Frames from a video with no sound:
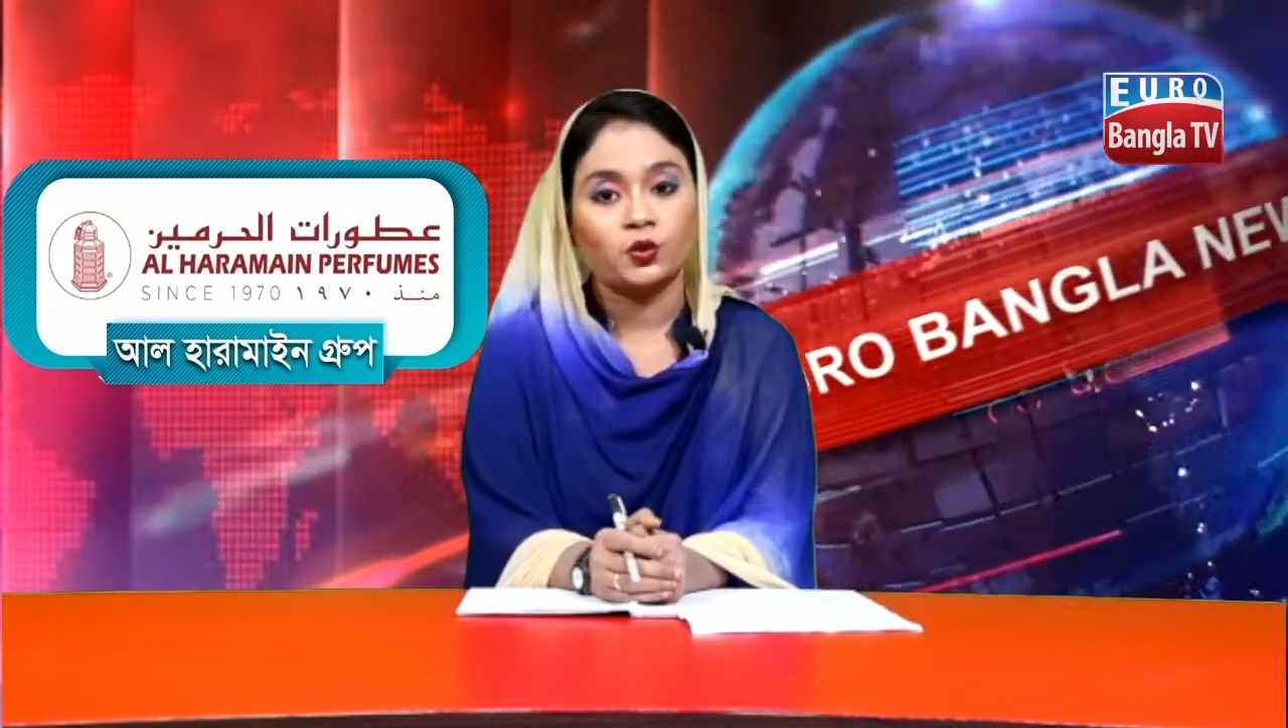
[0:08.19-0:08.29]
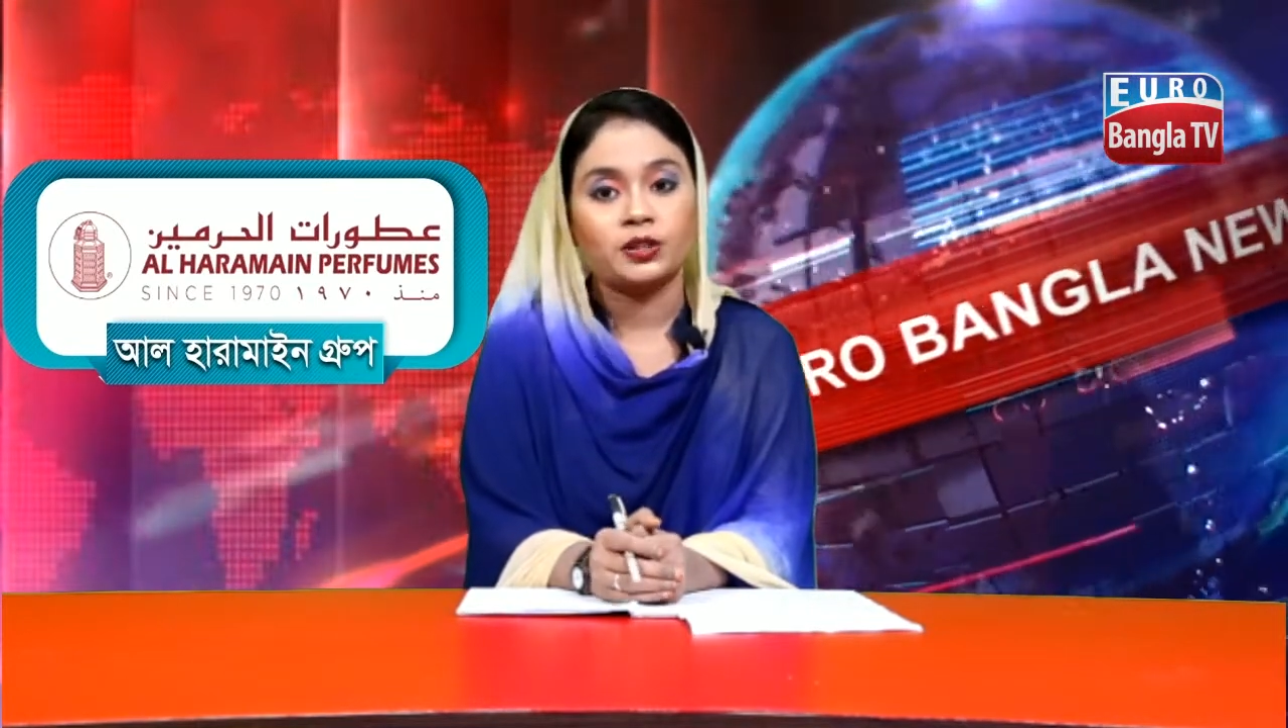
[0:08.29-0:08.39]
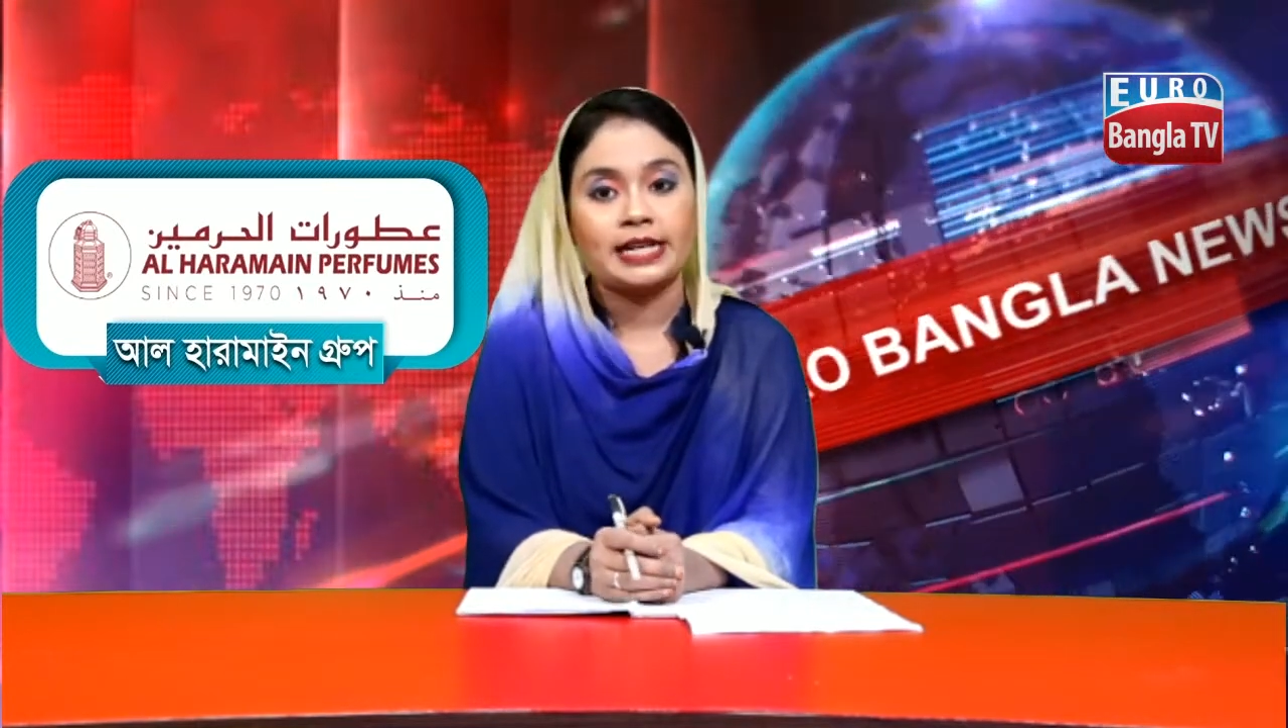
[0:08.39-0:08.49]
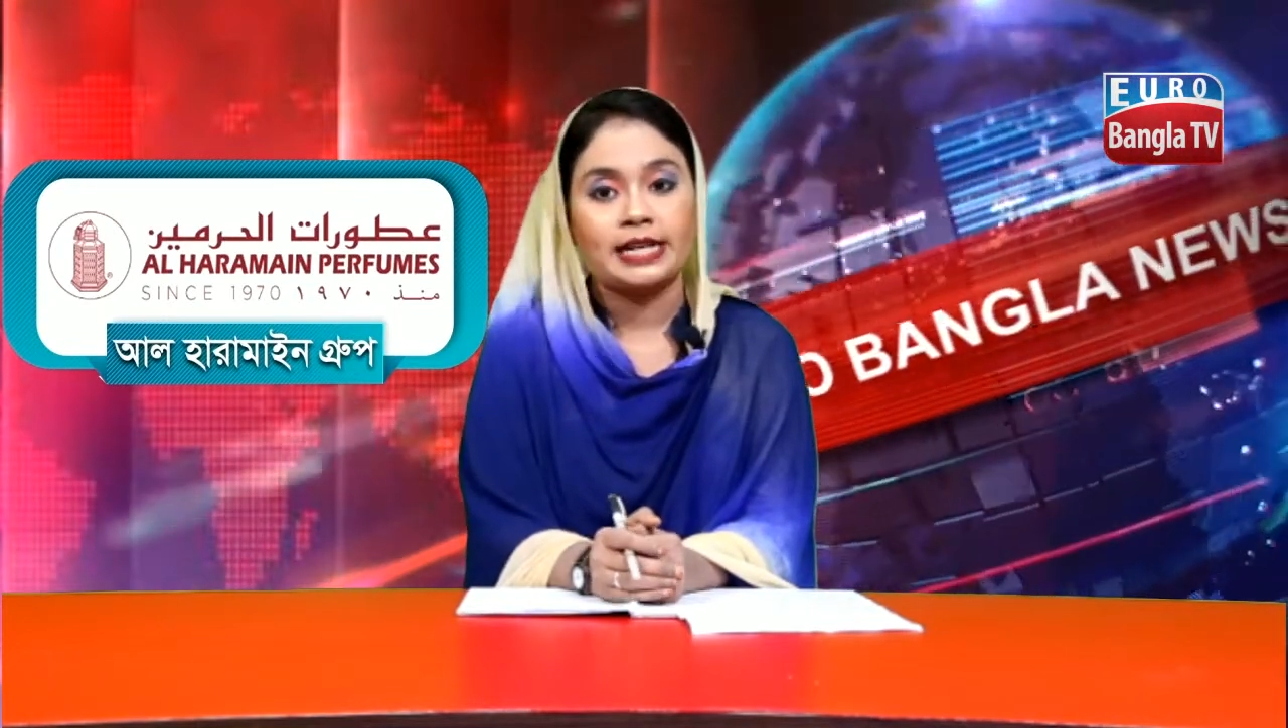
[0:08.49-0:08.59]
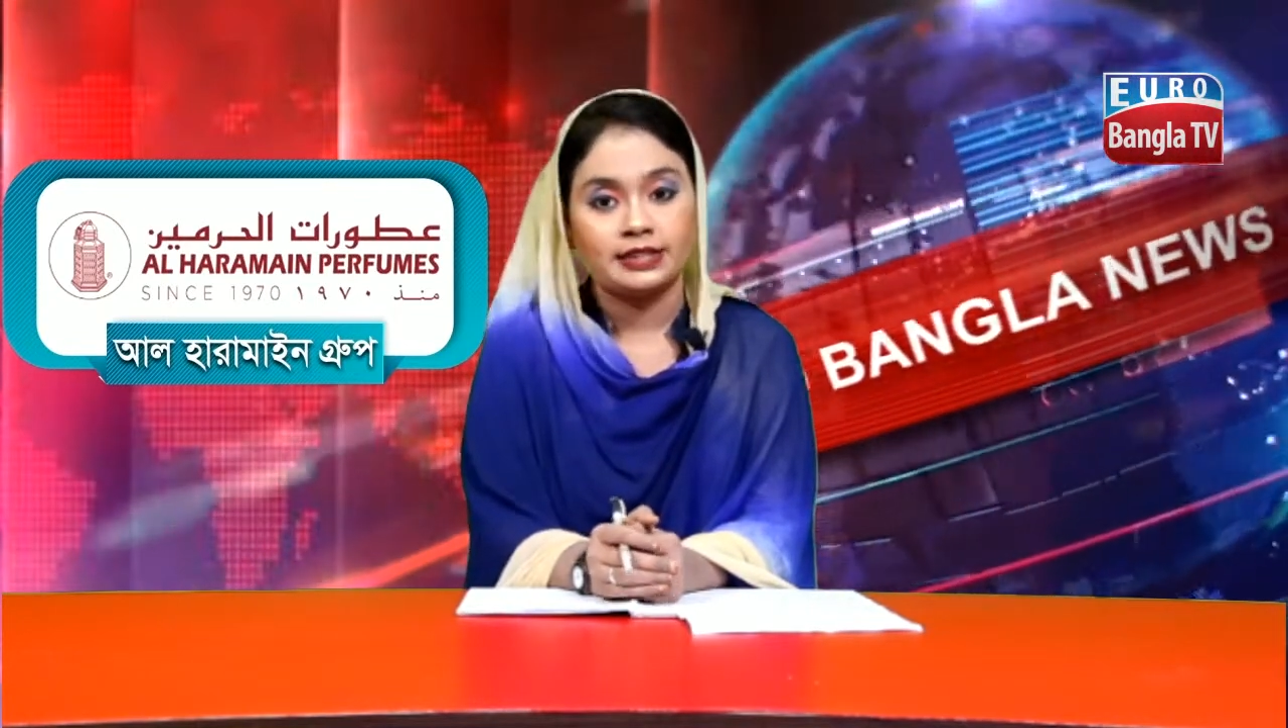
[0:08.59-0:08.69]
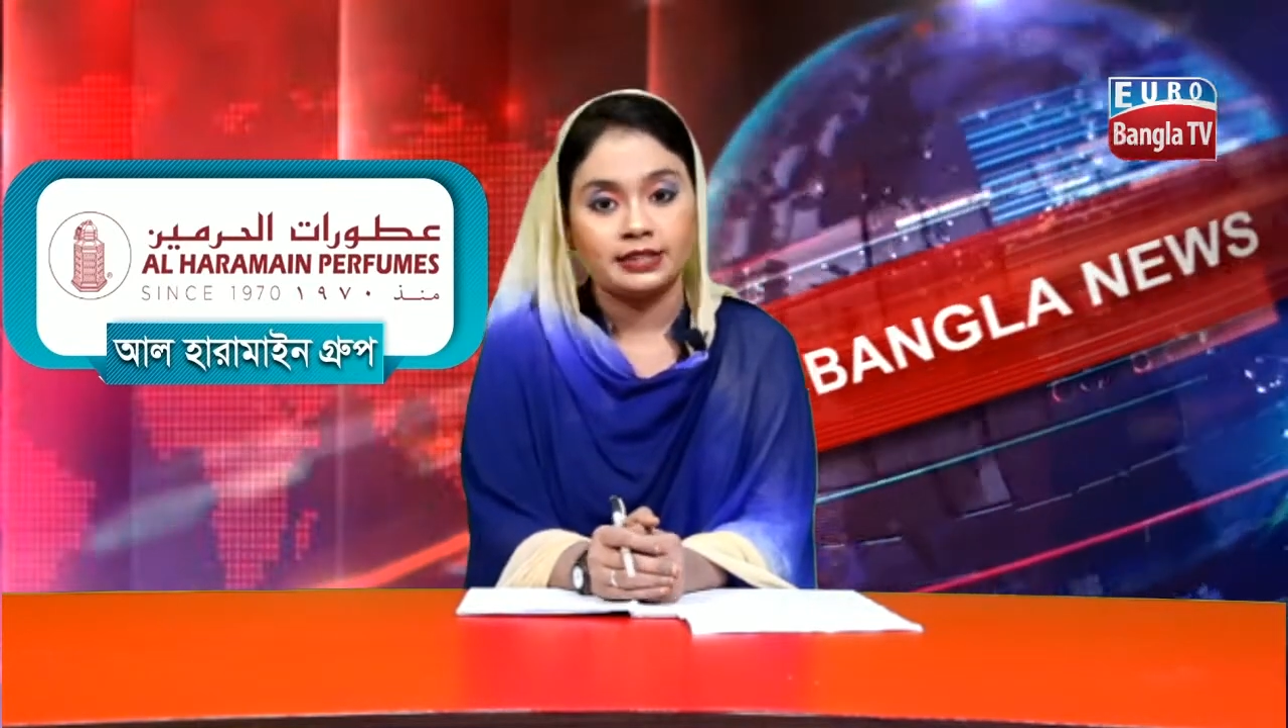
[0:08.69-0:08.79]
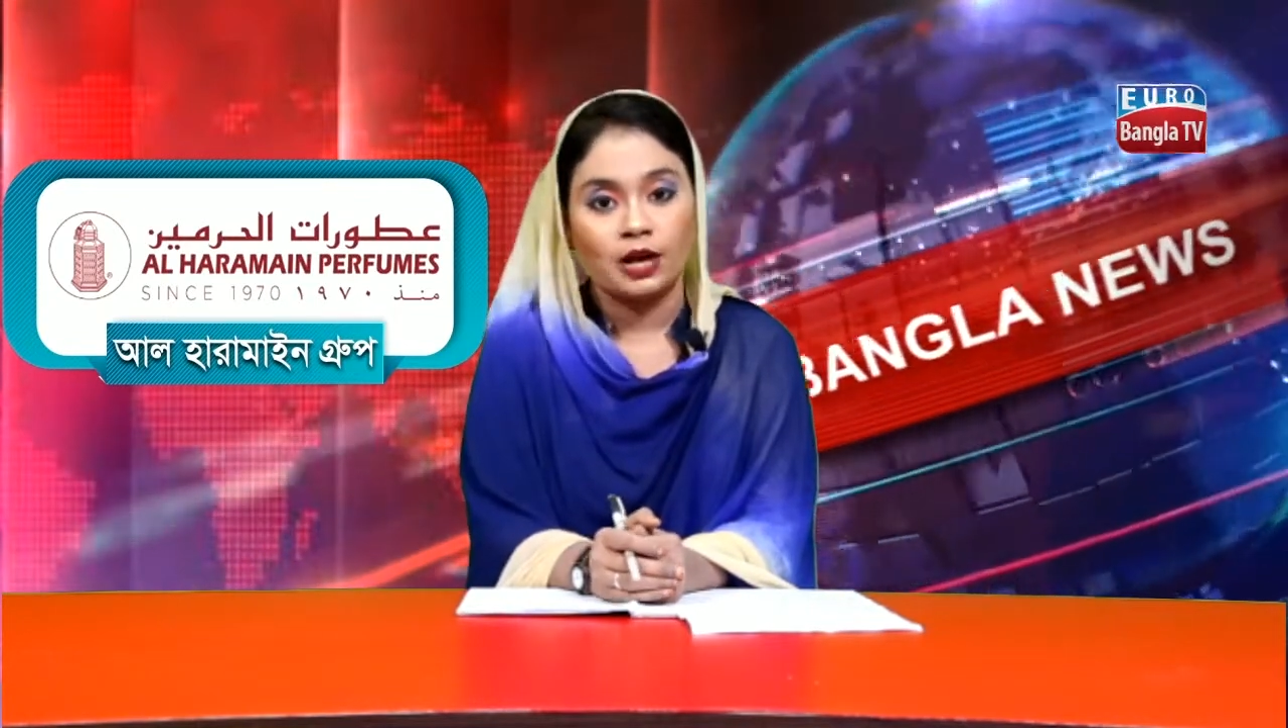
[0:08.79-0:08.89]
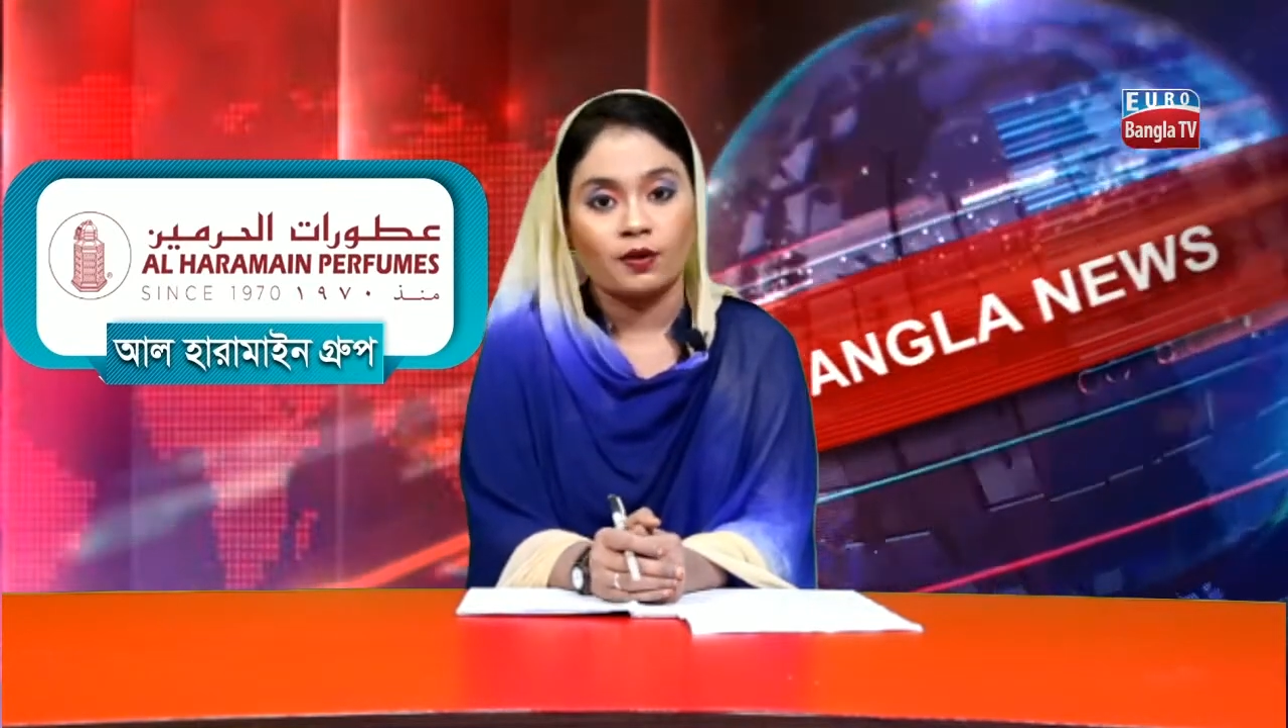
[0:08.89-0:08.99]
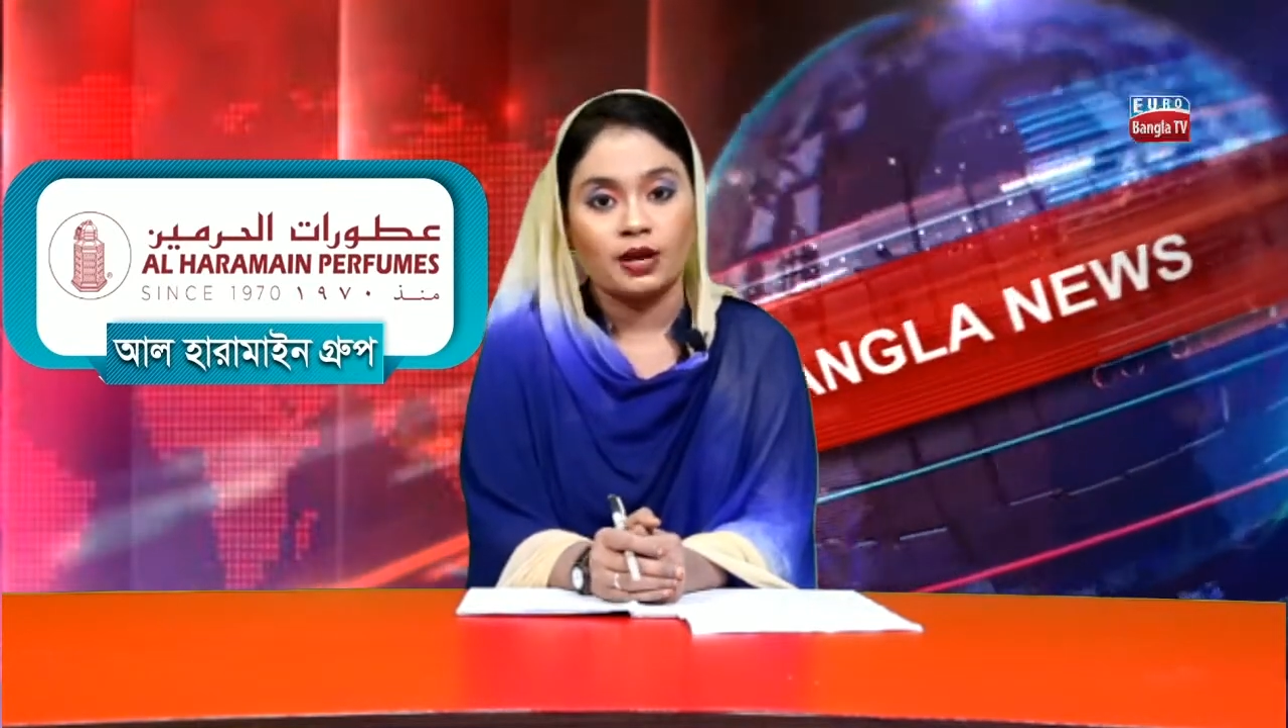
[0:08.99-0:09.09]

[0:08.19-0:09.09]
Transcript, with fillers: দেরিতে দেওয়া